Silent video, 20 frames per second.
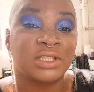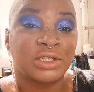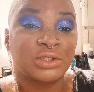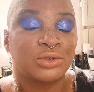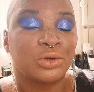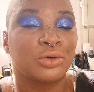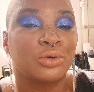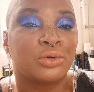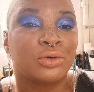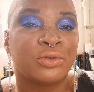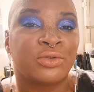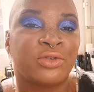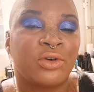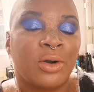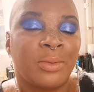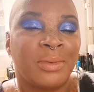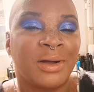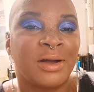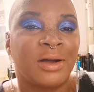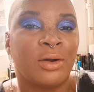sachant que le
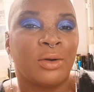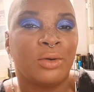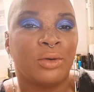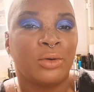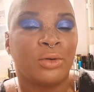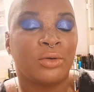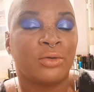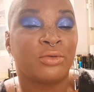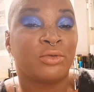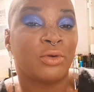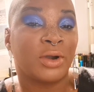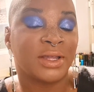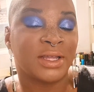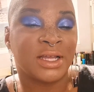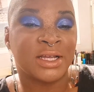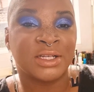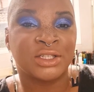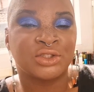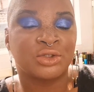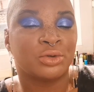format euh,
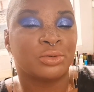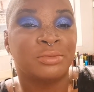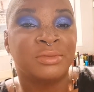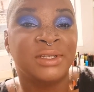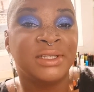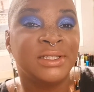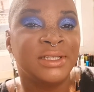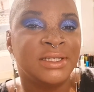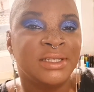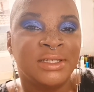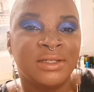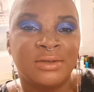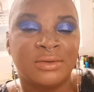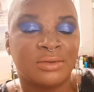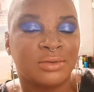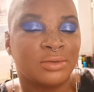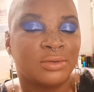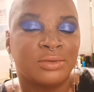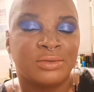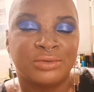voyage mini,
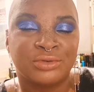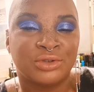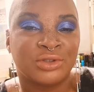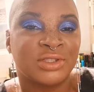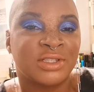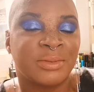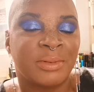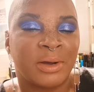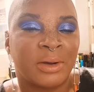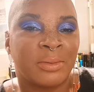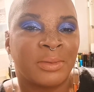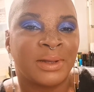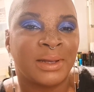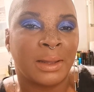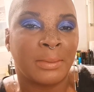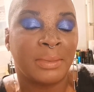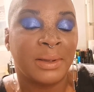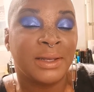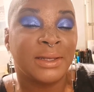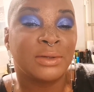euh, je ne sais pas comment il
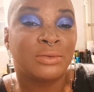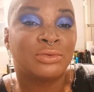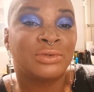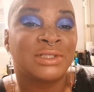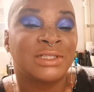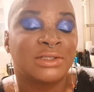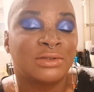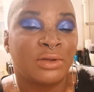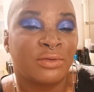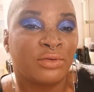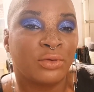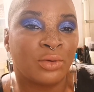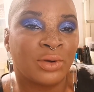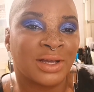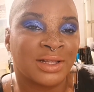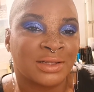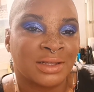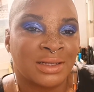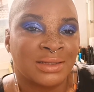l'appelle, il coûte 19,90 euros